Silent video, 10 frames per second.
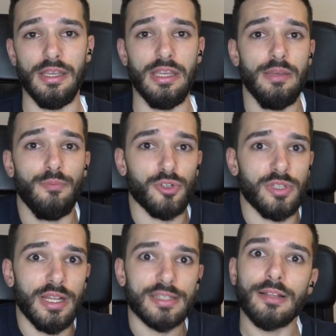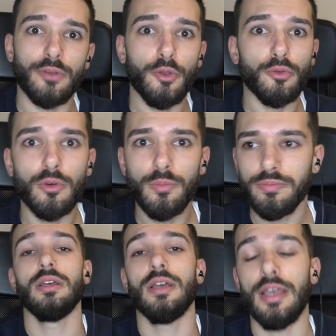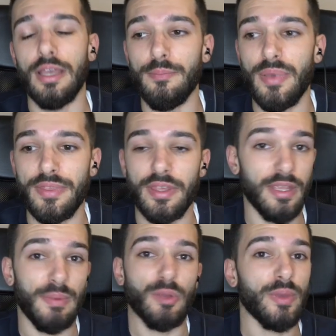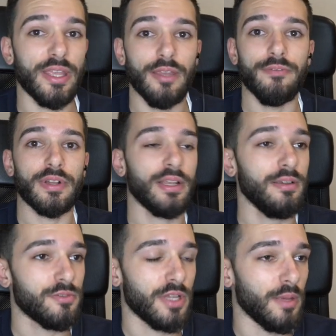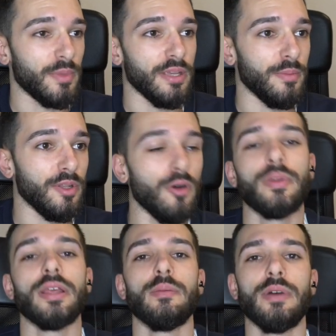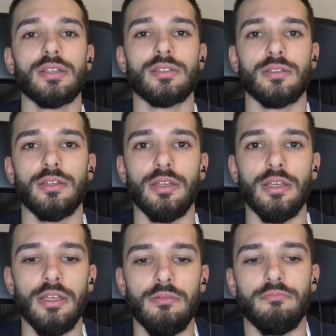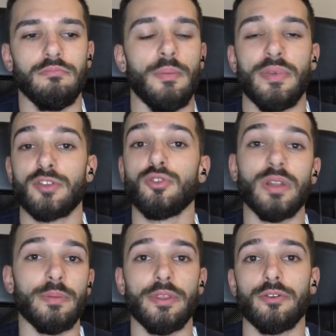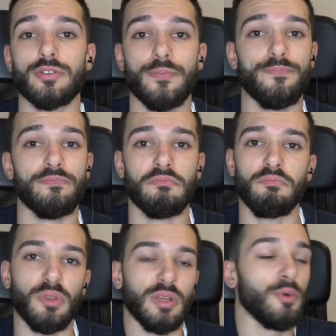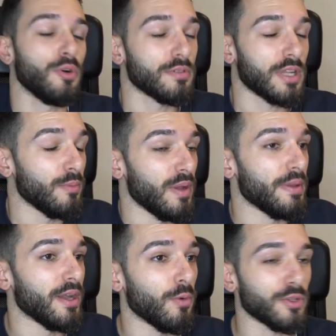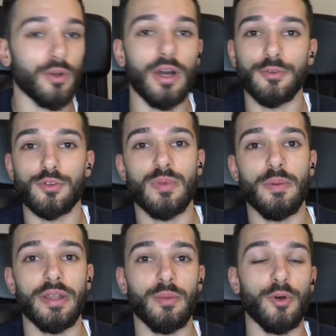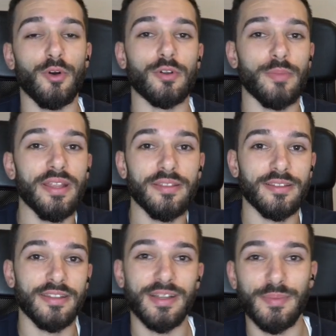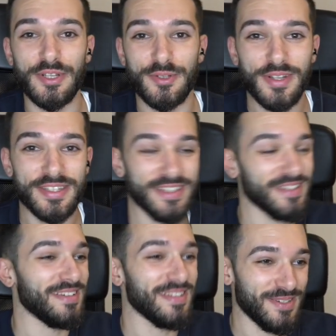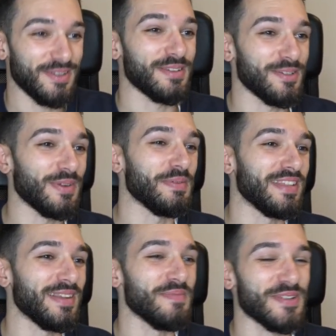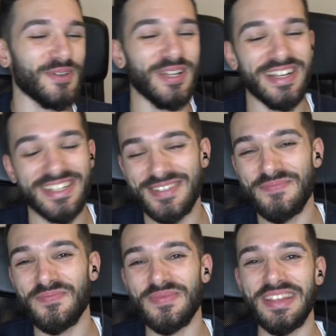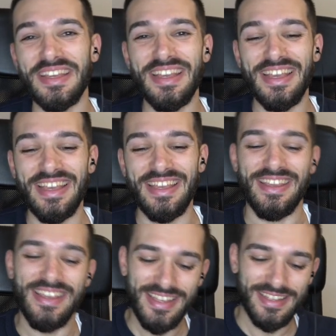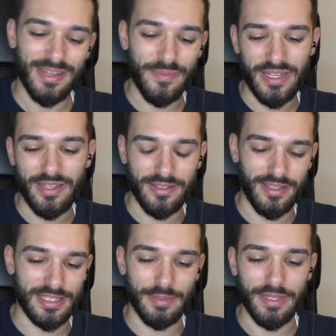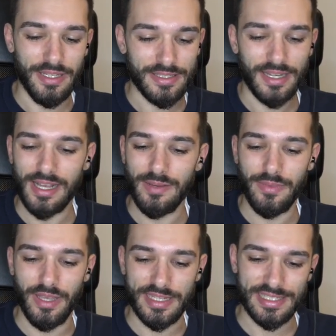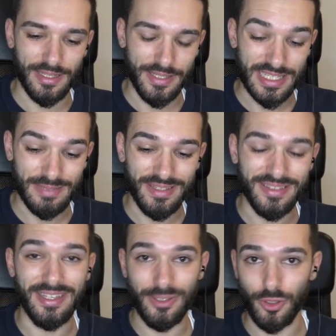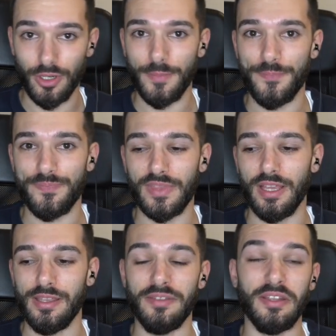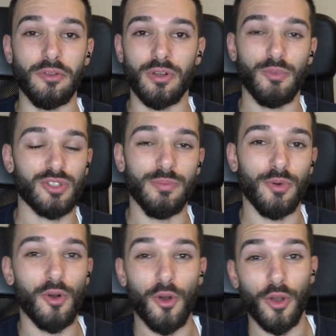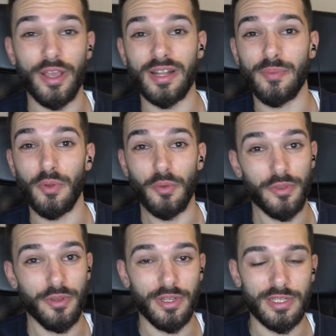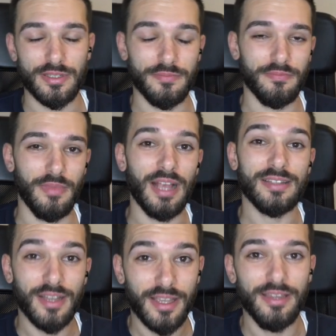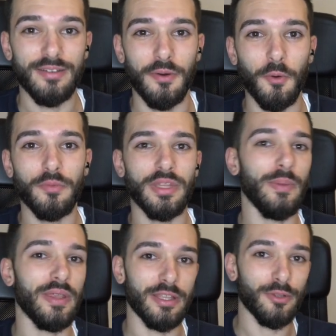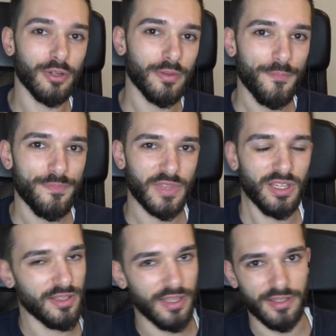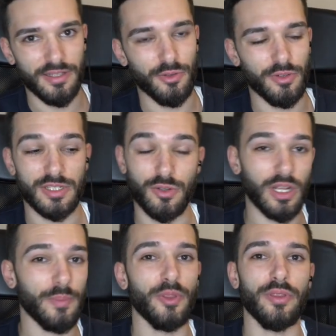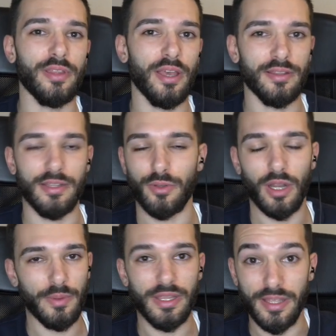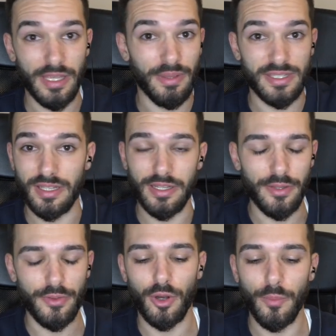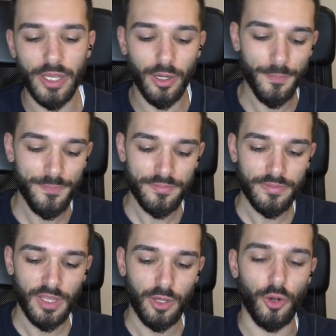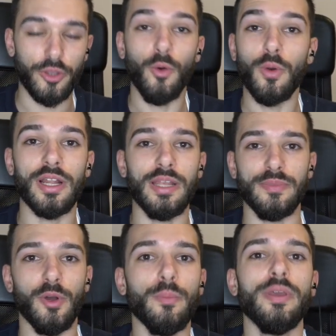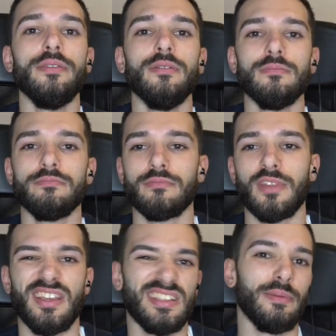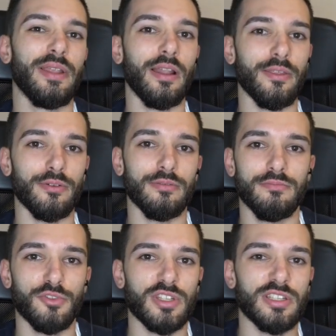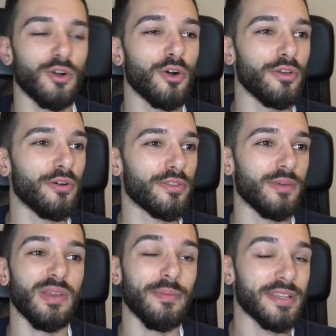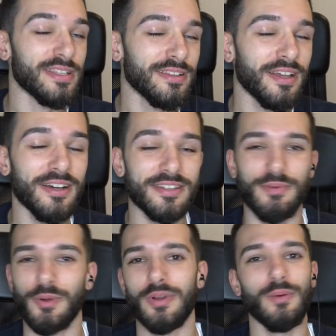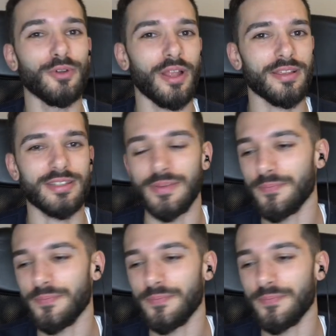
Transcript: Y pues di el salto a YouTube, empecé llamándome Guillén Ferré, o sea, era mi, mi nombre y demás, y empecé a subir vídeos pero tampoco, claro, me veían cuatro gatos, me veían a lo mejor 20, 30 personas, que seguramente eran mis colegas. Y también estaba en Instagram y estaba en TikTok. Y en TikTok pues tampoco cogí reproducciones. Hasta que un día mi editor, que lo es colega de, toda la vida, lleva desde el inicio conmigo, cogió un clip de un vídeo que se viralizó. No sé si cogió 100.000 visitas, bueno, una burrada así.